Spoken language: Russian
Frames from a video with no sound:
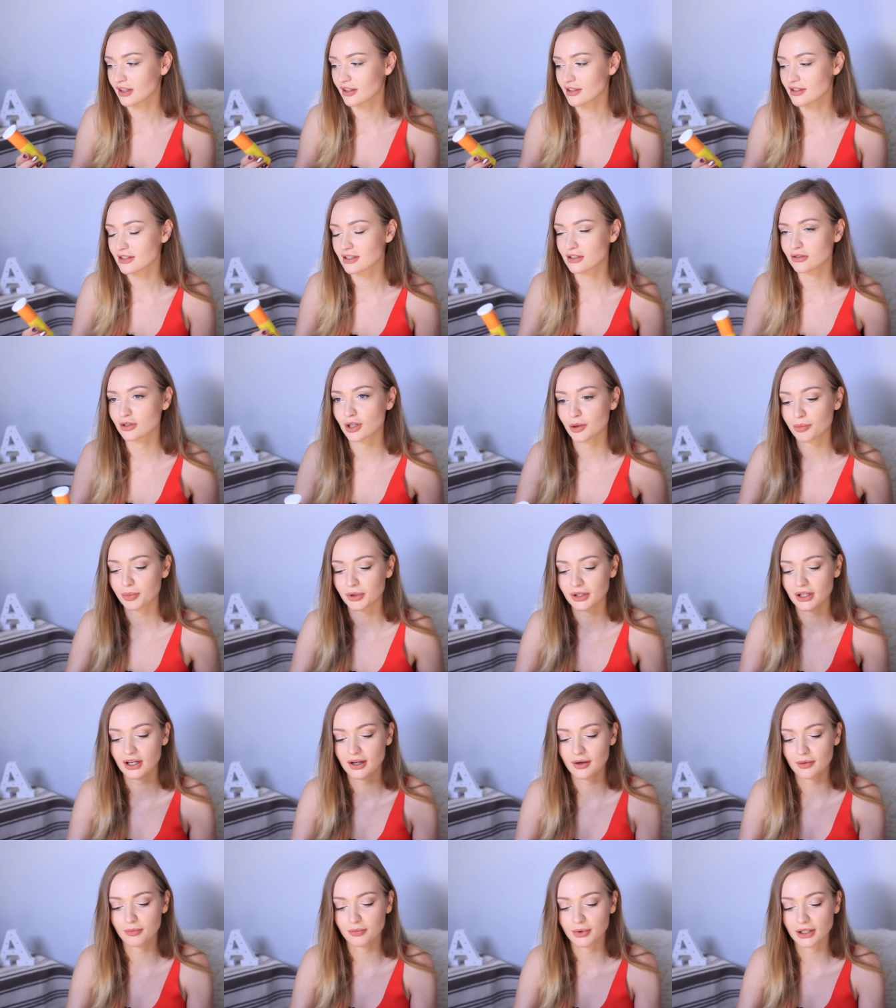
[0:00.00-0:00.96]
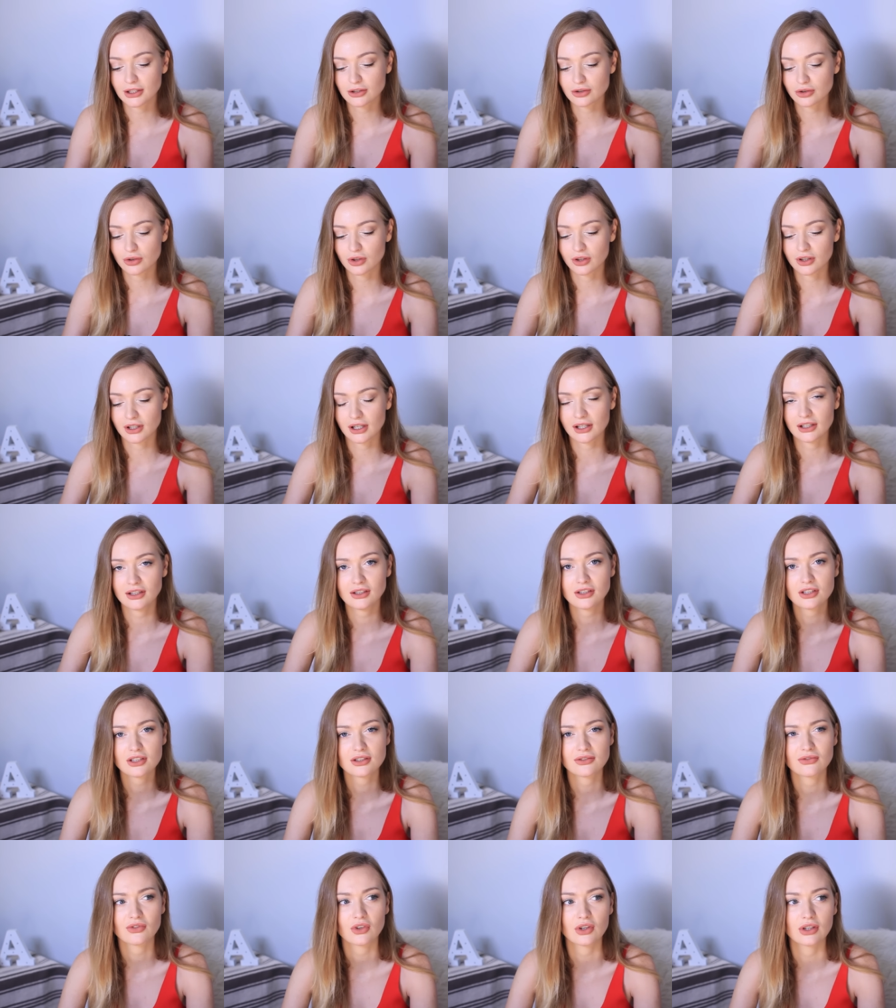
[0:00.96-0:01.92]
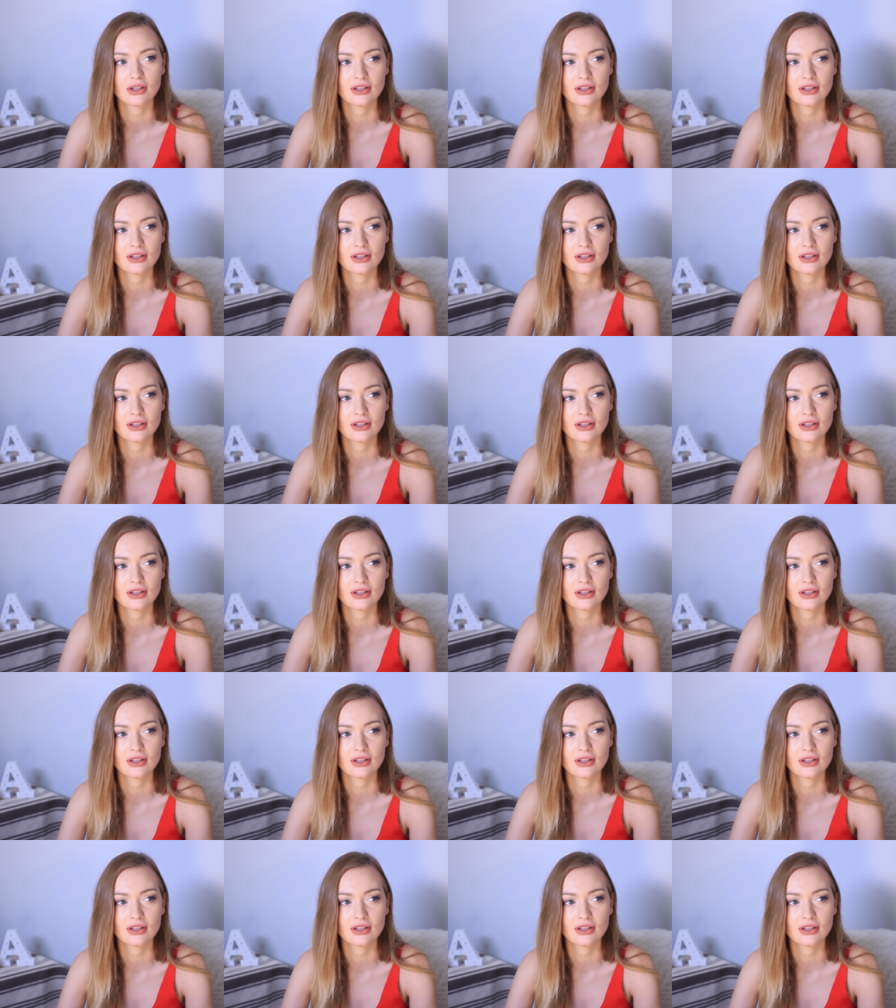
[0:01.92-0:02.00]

Я не знаю, я пила большое количество,